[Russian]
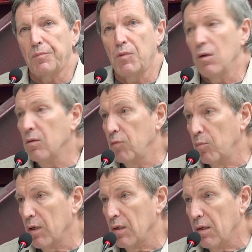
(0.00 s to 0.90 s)
меня
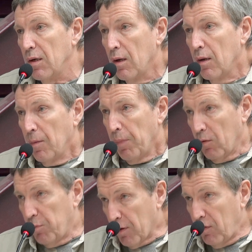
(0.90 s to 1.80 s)
выбрали
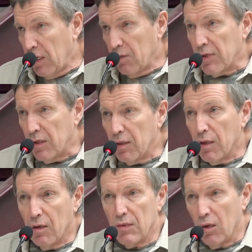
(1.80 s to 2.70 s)
в правление в
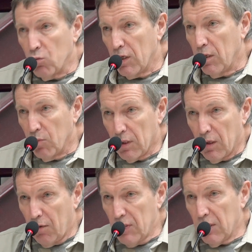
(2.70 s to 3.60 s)
секретариат Союза
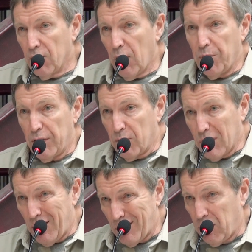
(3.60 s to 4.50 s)
кинематографистов на пятом
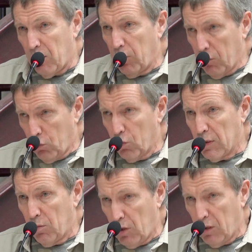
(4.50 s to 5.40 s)
съезде. Это был вот тот
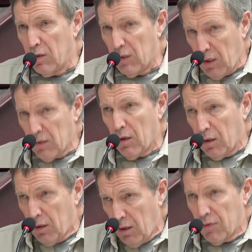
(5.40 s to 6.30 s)
знаменитый съезд,
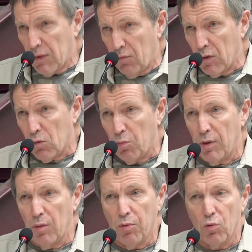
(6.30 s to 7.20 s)
когда все
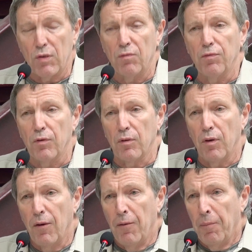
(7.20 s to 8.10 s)
выступили против,
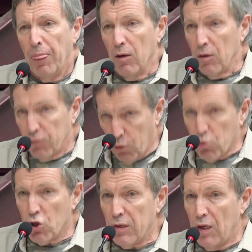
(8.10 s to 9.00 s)
э, э, в
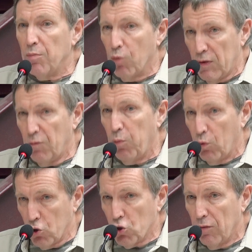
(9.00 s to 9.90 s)
том числе и против
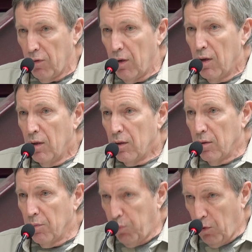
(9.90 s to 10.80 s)
полочного,
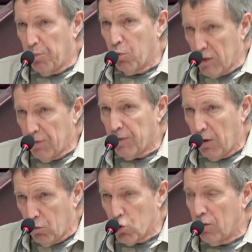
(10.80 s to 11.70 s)
э, против
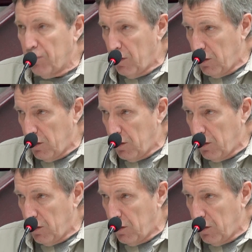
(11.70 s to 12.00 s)
того, что